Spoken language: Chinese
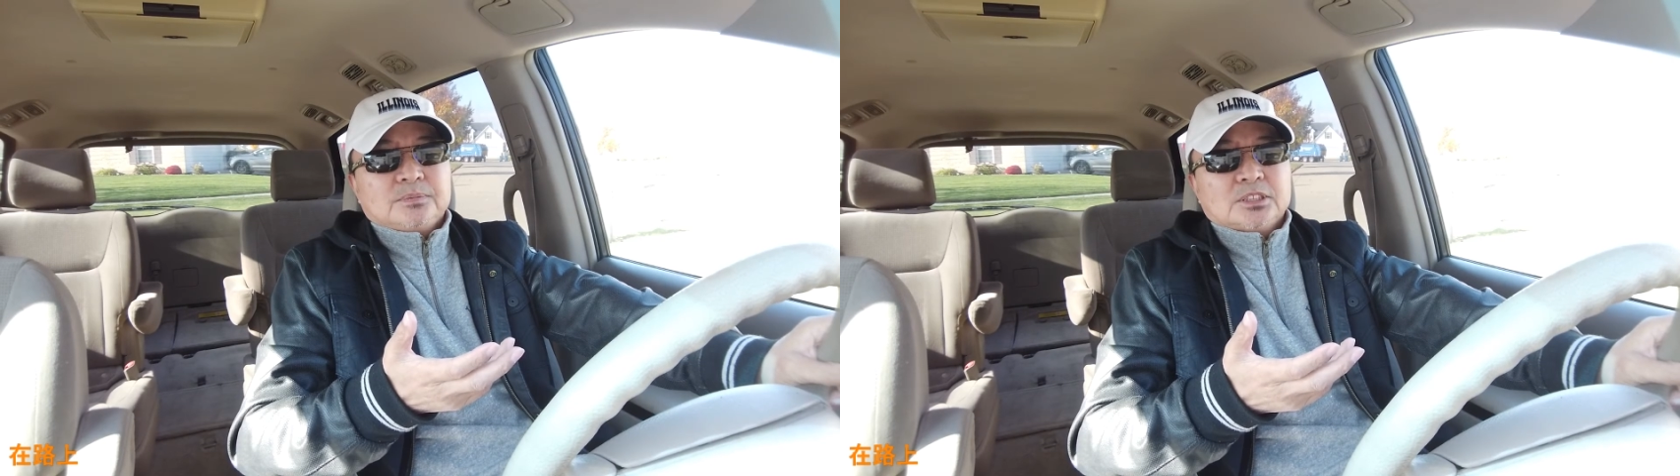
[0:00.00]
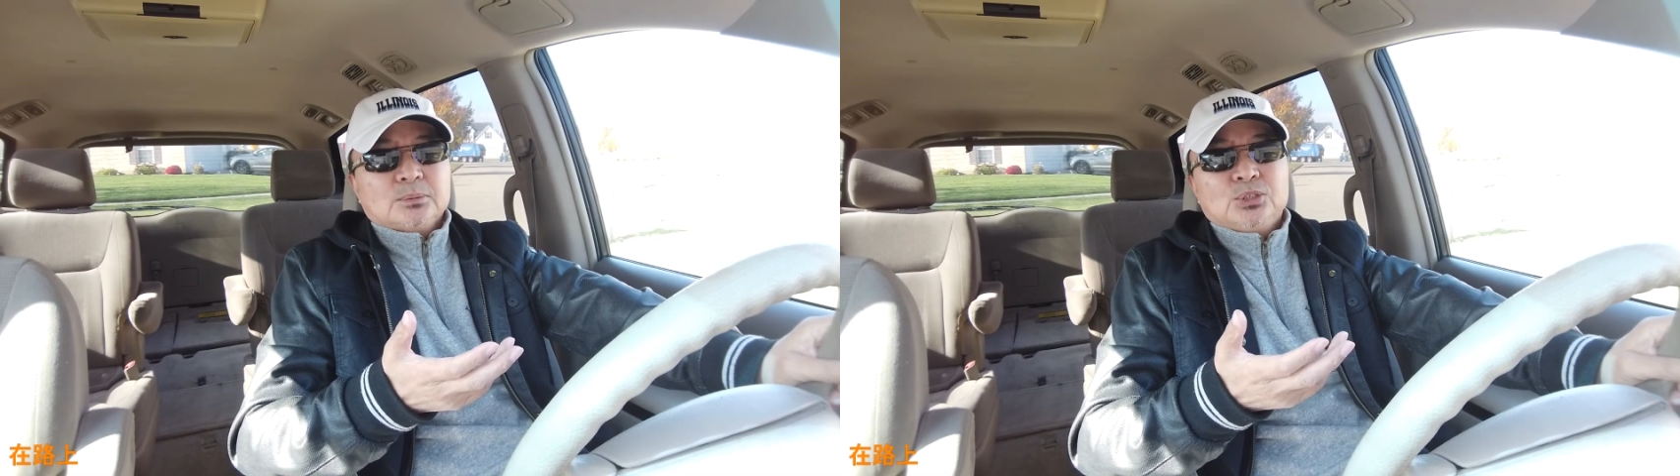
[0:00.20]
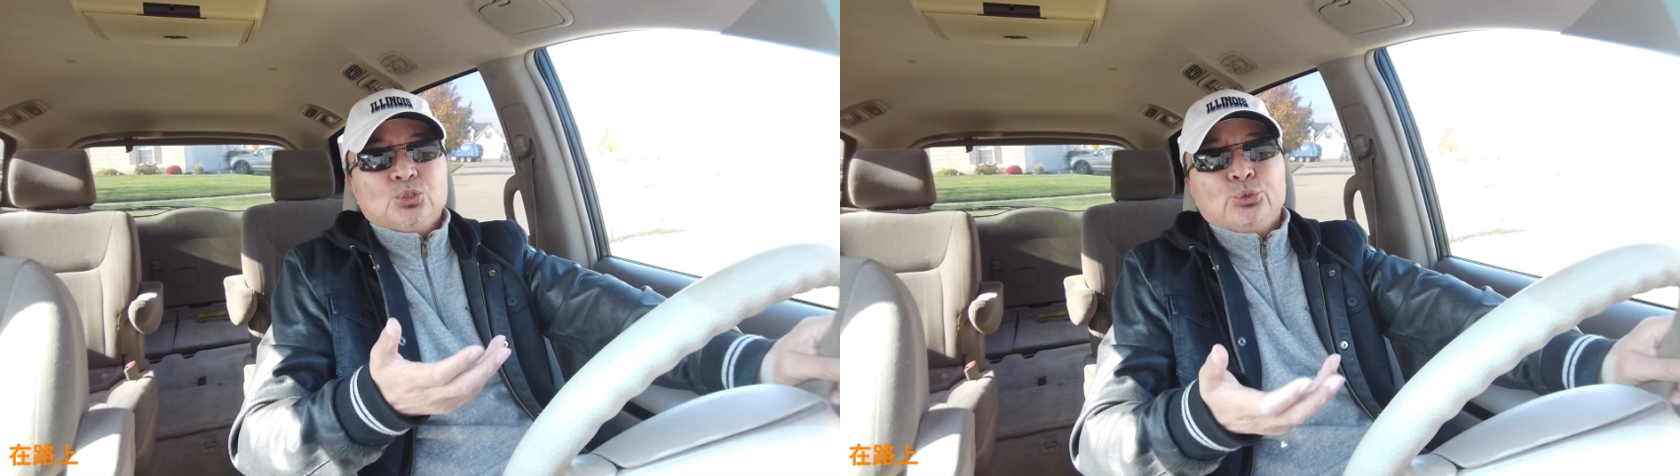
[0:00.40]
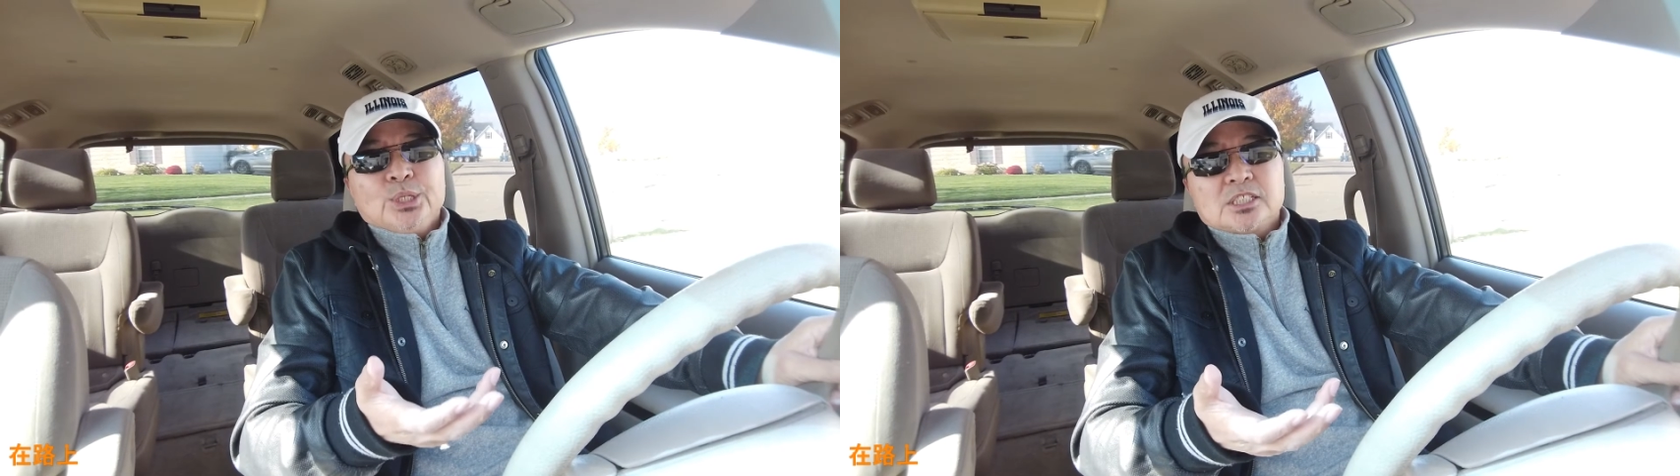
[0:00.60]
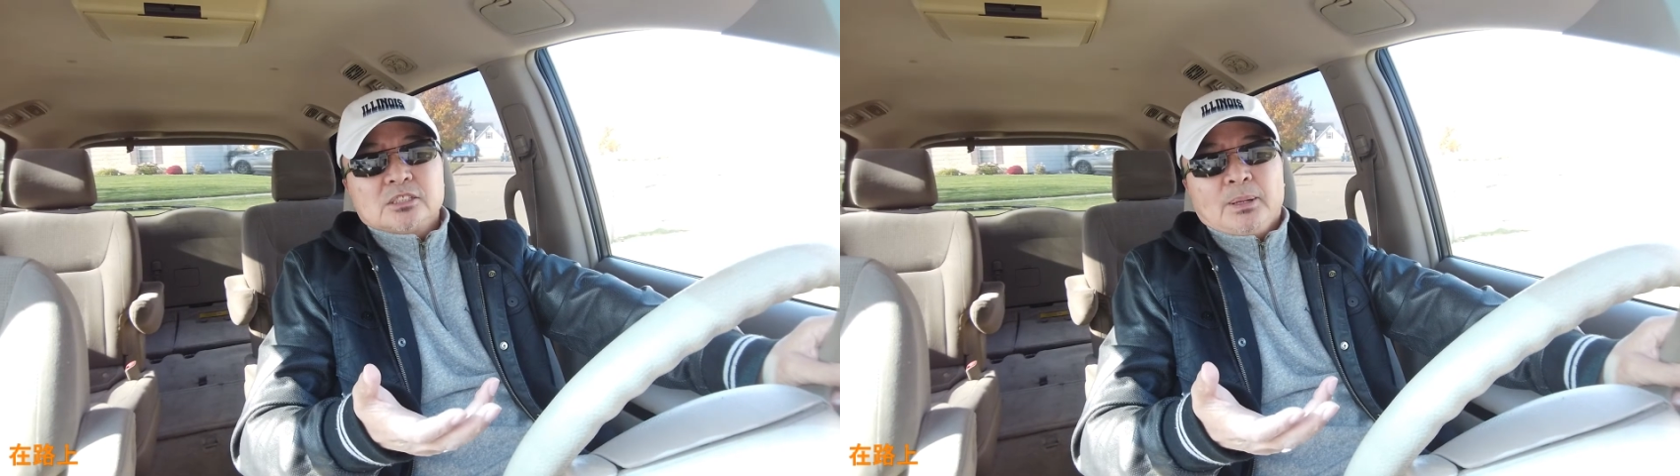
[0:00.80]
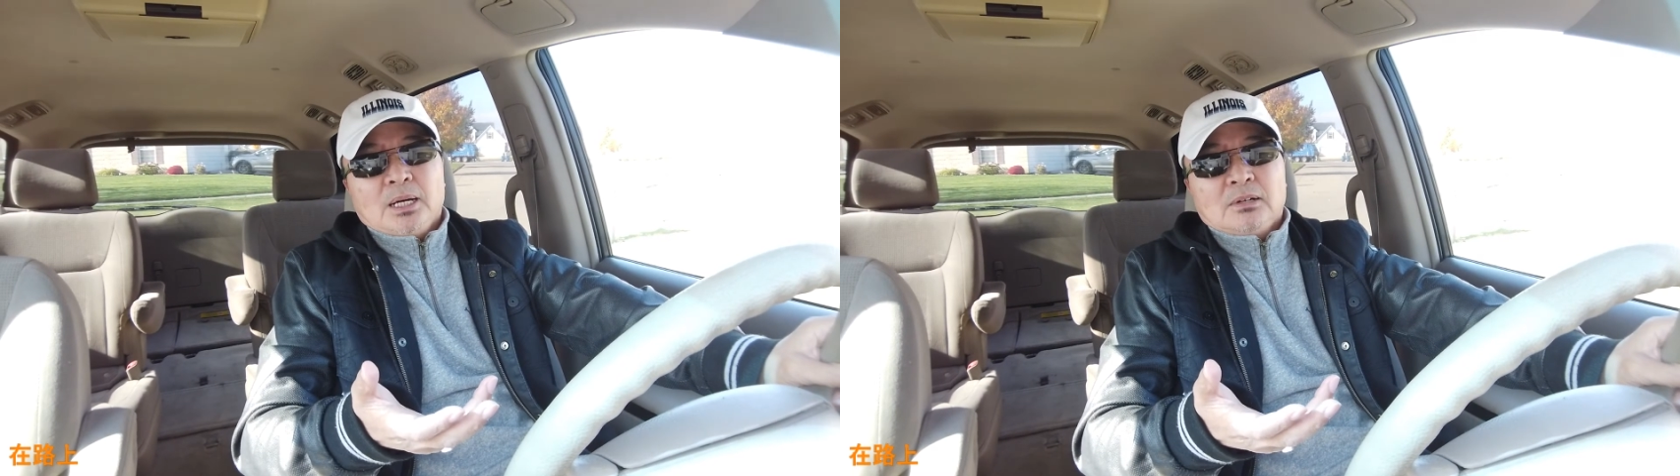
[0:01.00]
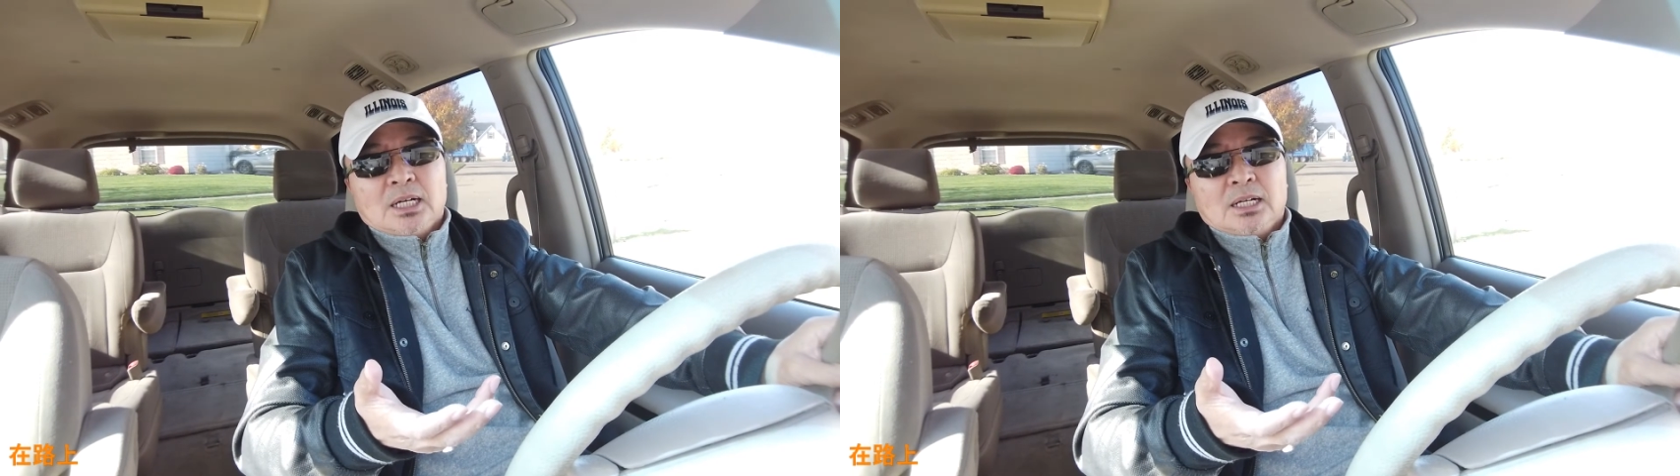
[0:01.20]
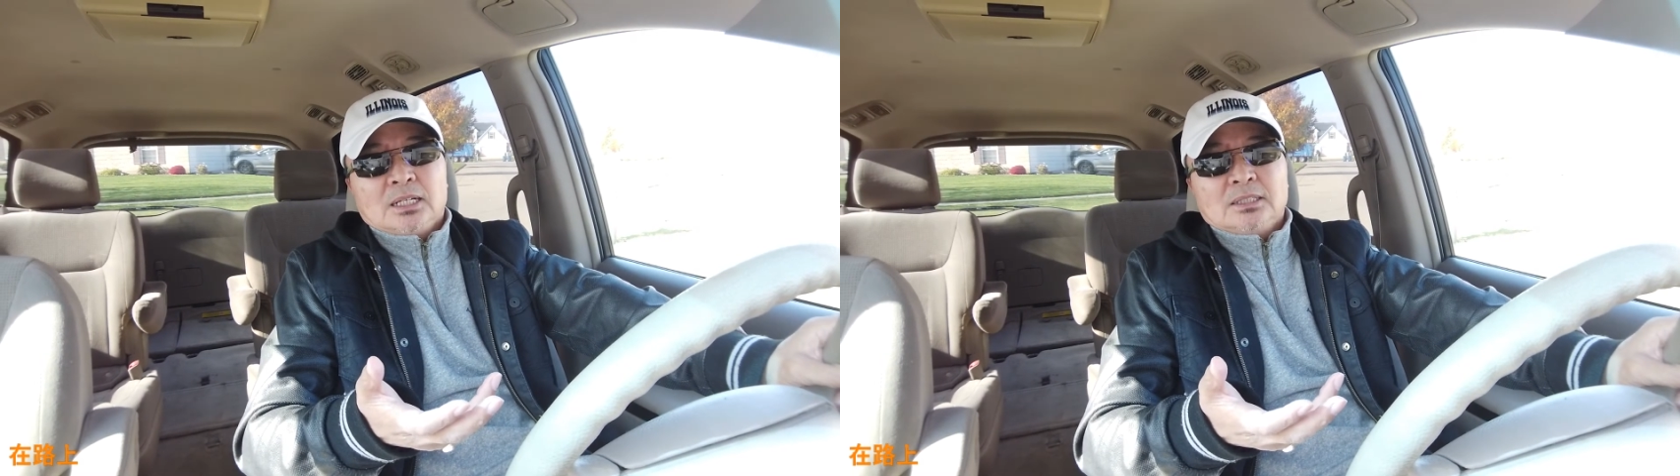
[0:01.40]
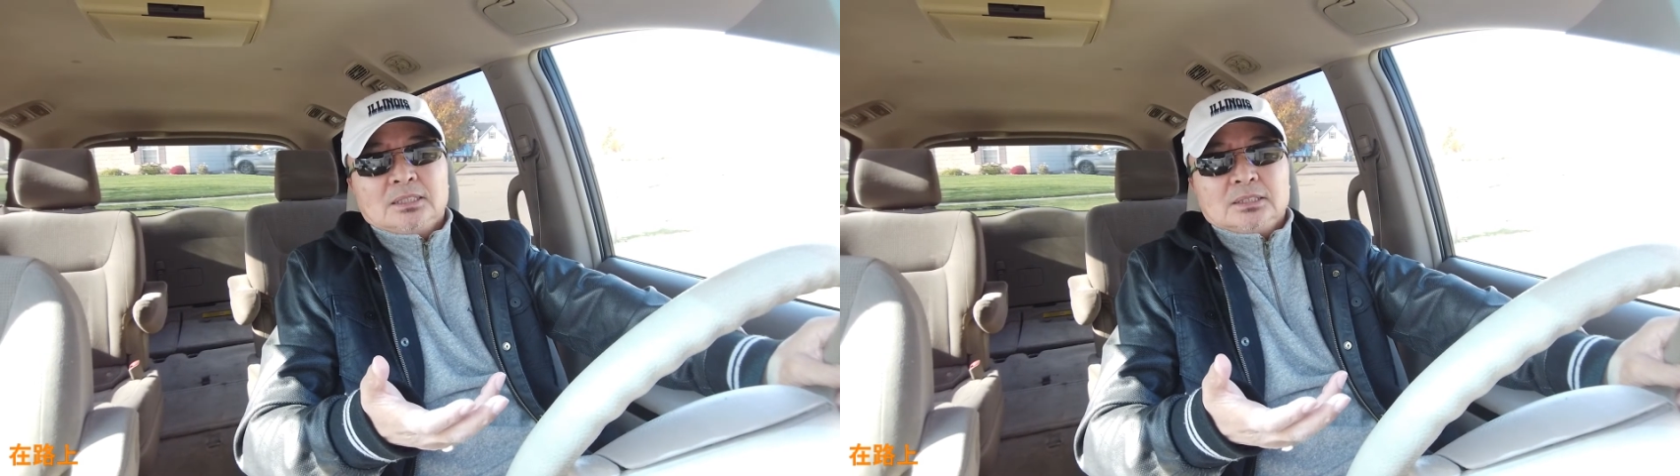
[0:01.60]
什么《纽约时报》啊，